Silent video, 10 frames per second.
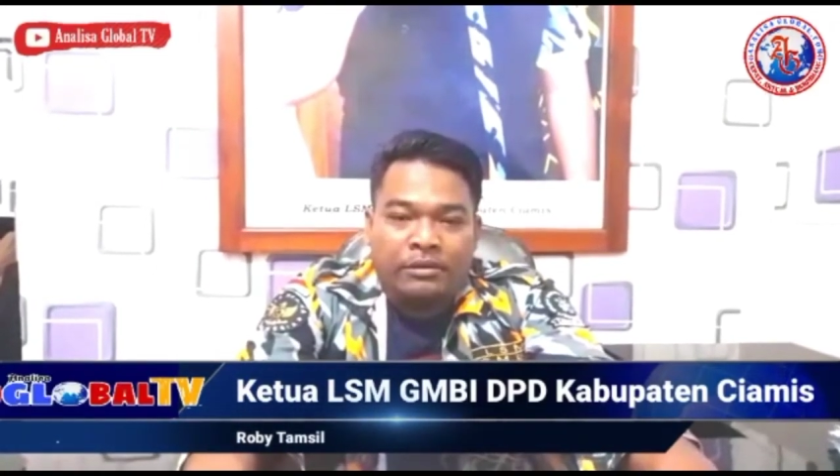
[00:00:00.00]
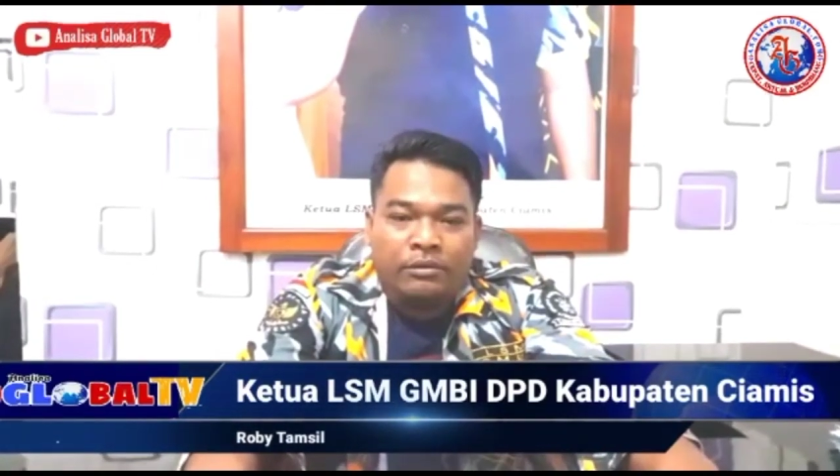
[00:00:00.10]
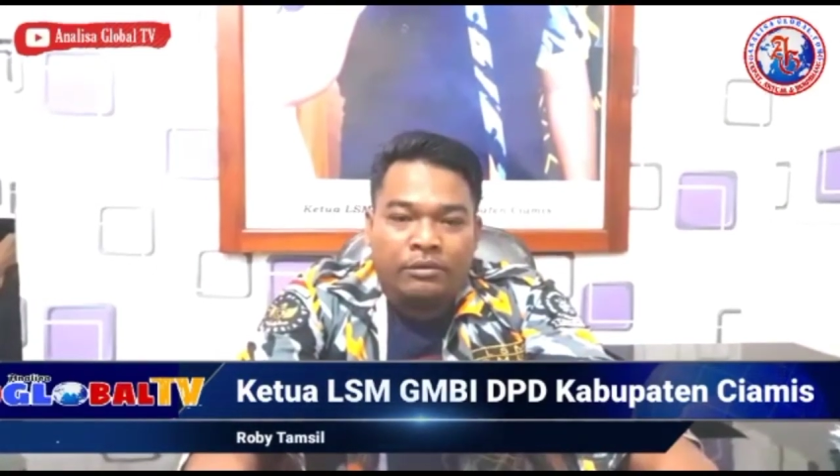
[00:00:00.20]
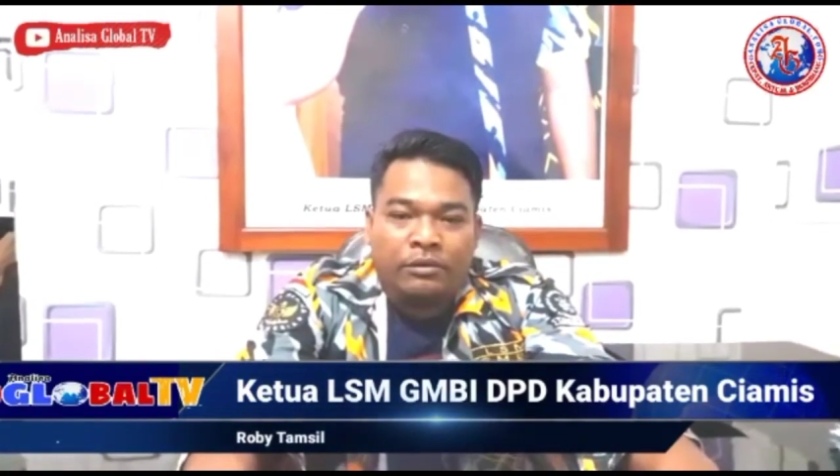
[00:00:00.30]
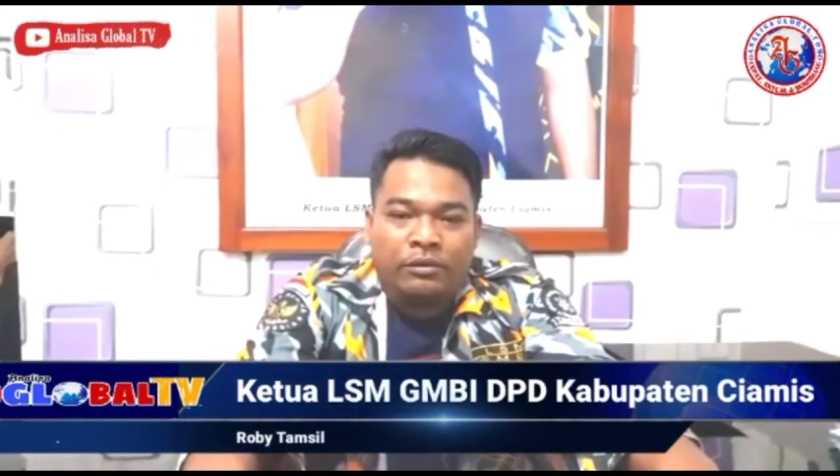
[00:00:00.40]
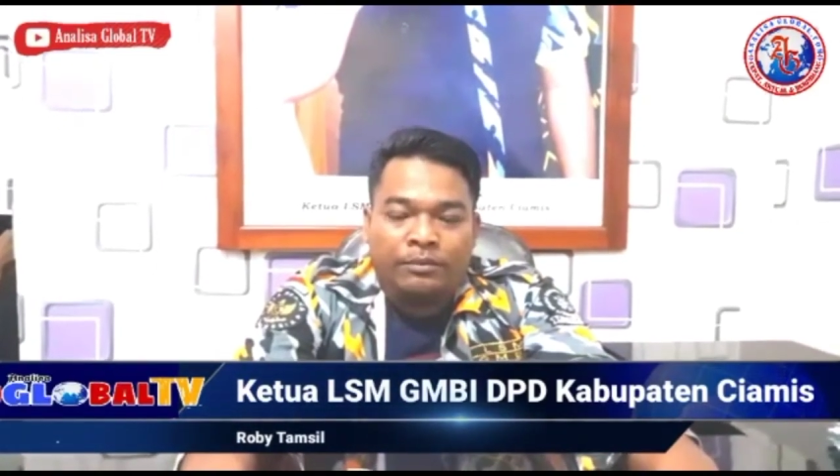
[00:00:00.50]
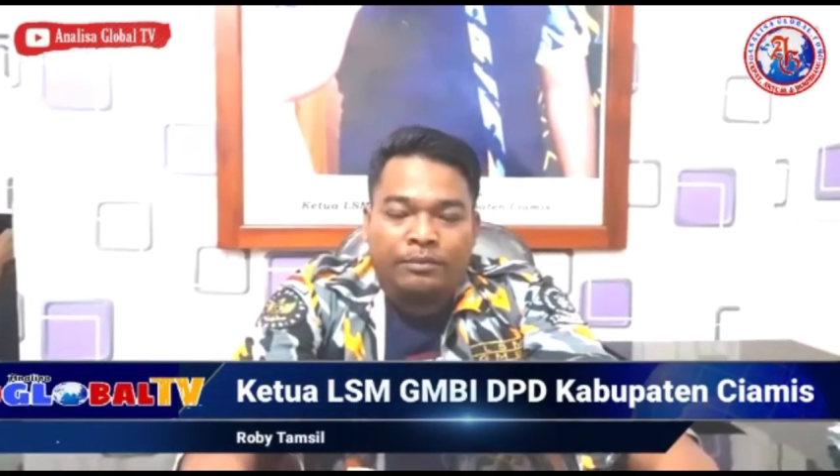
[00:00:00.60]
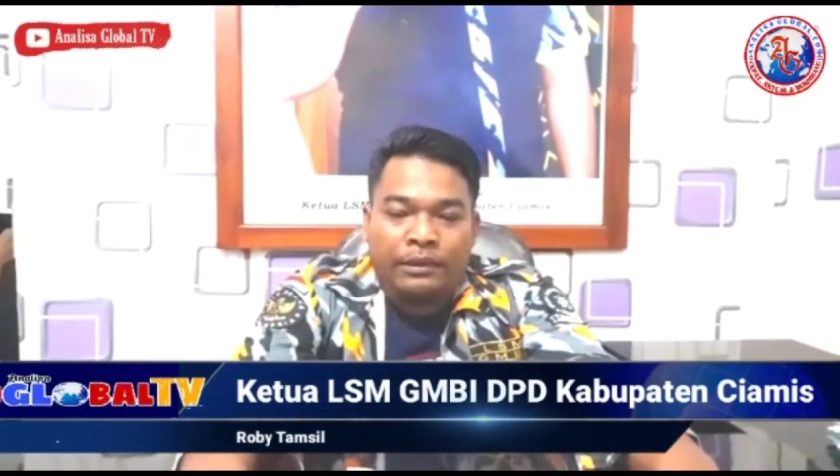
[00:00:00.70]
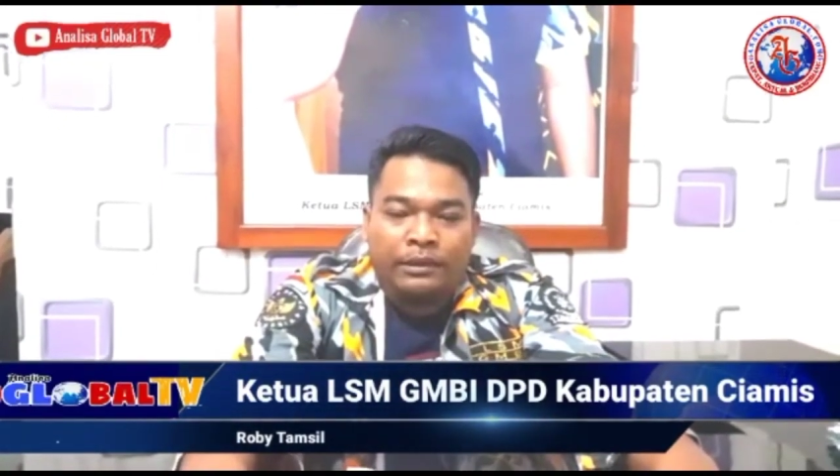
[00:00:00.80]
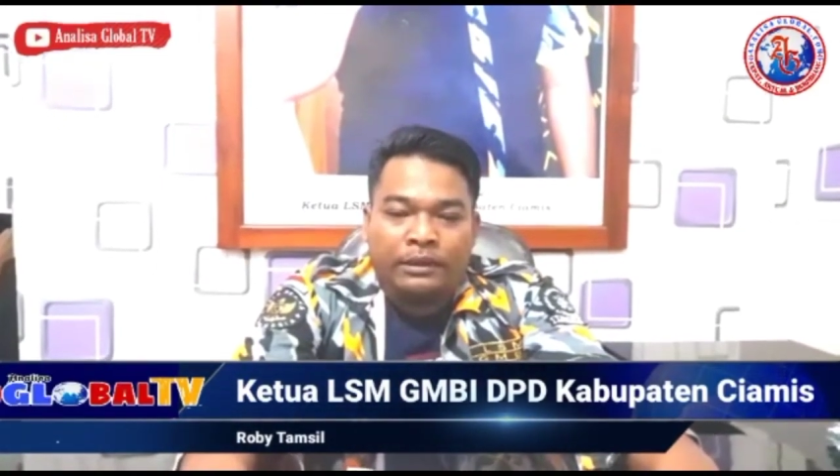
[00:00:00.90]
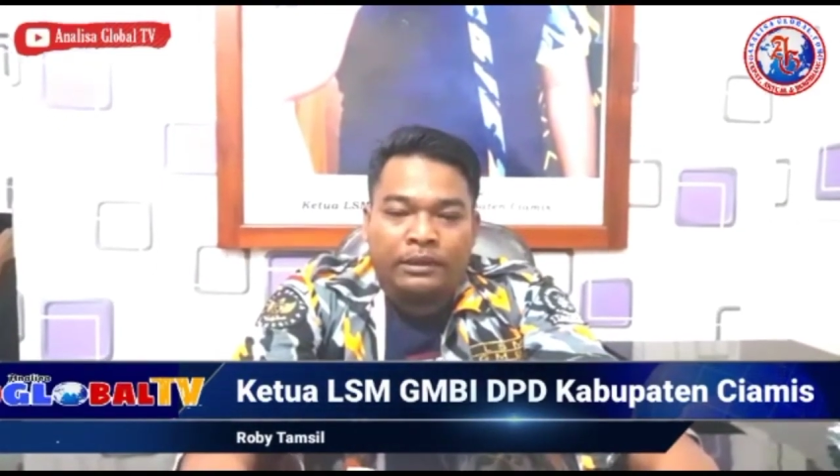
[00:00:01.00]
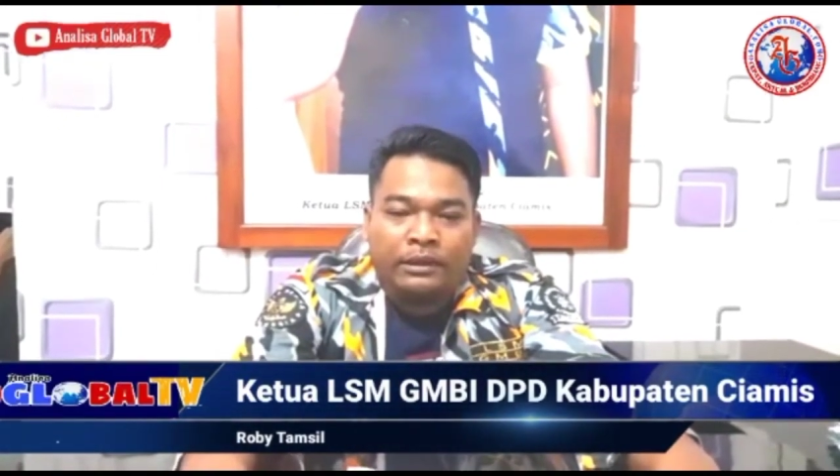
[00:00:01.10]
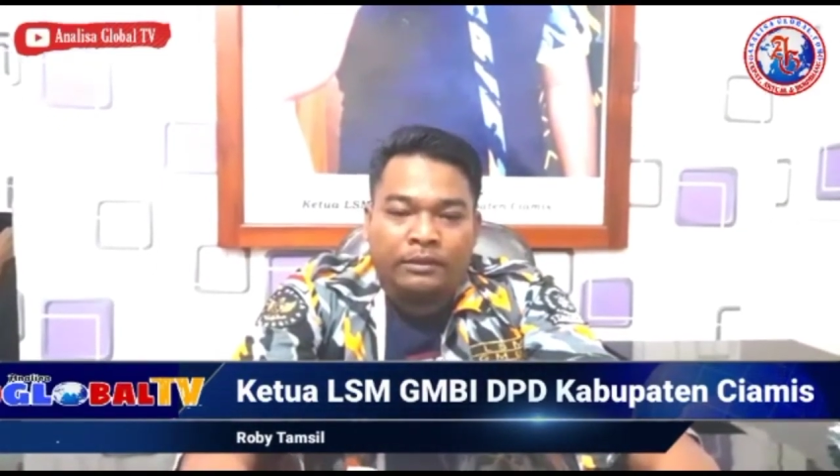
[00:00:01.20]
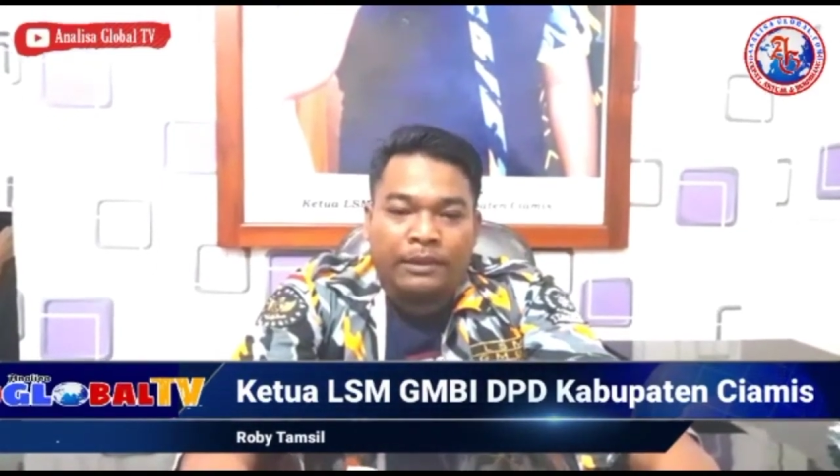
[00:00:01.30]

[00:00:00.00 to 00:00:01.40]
untuk uh,